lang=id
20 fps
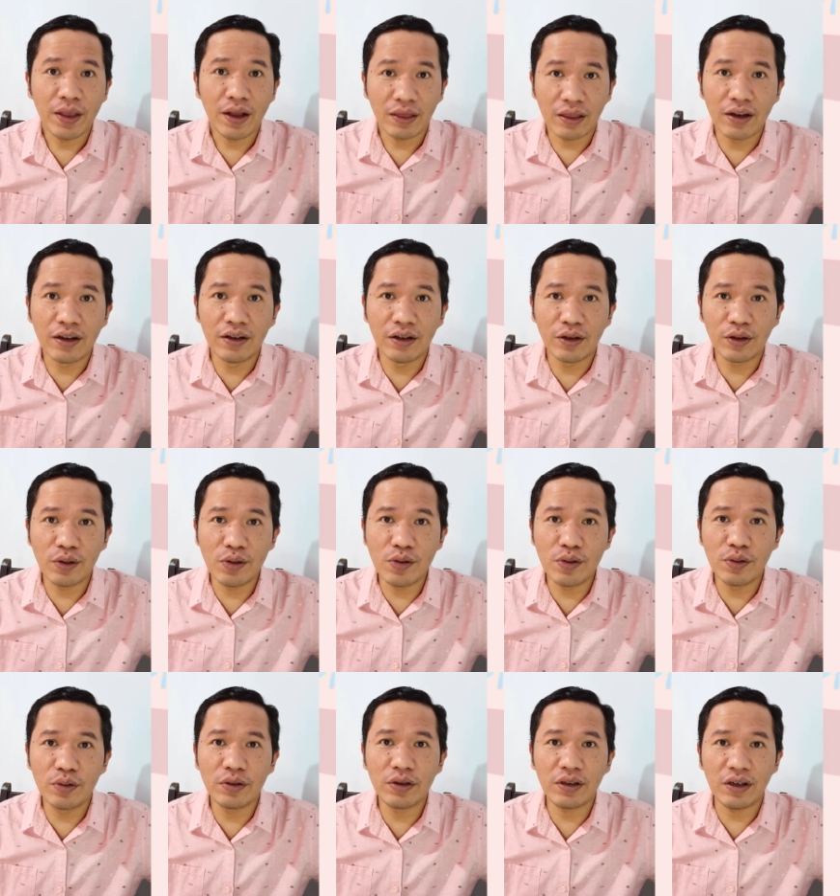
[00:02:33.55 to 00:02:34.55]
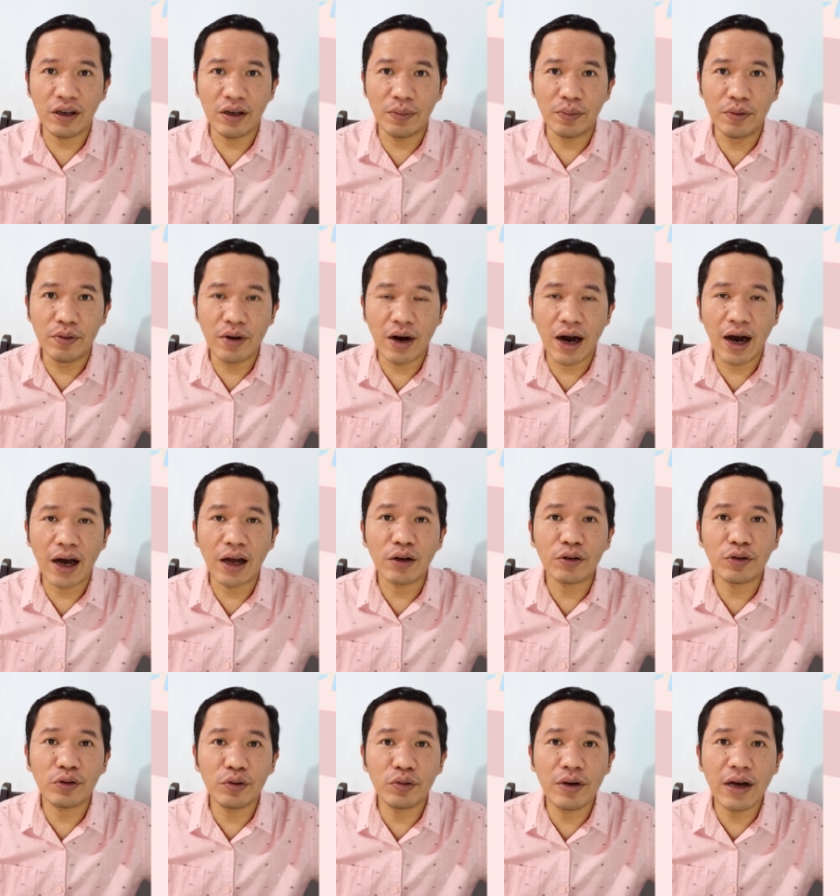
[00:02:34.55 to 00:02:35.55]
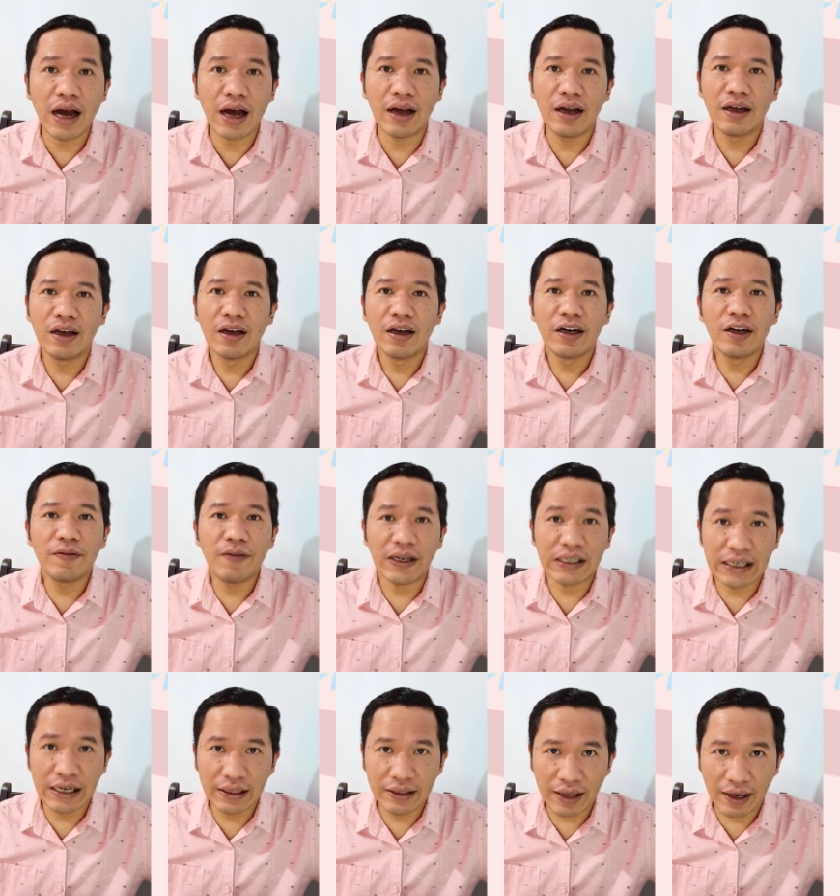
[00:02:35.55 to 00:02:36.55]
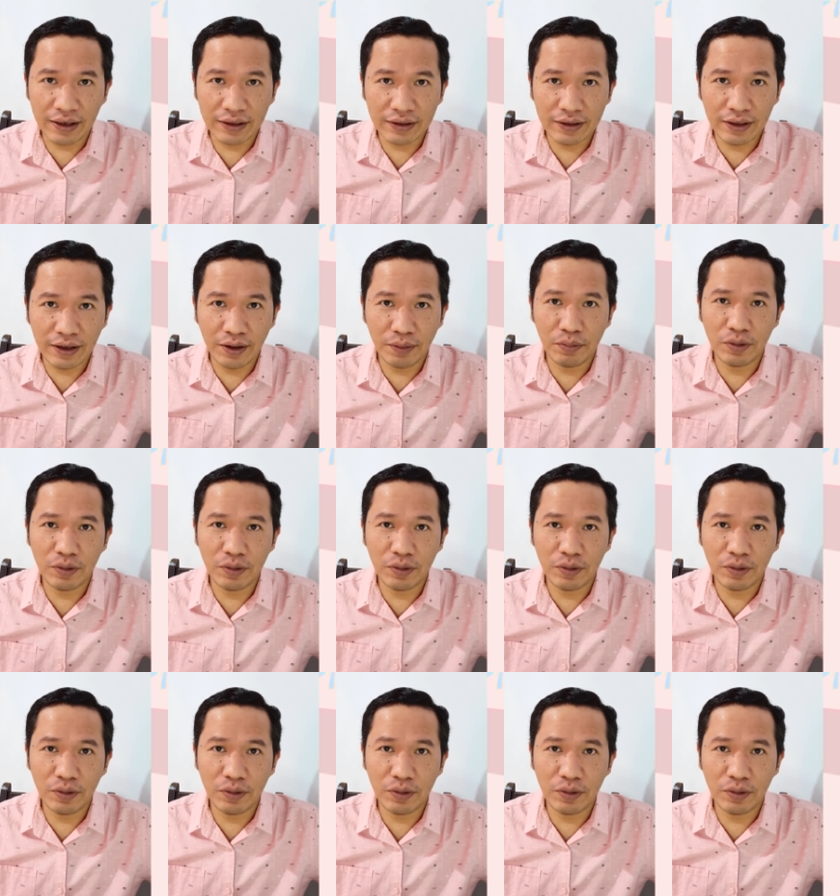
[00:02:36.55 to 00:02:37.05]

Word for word: tentu si ibu harus juga difasilitasi.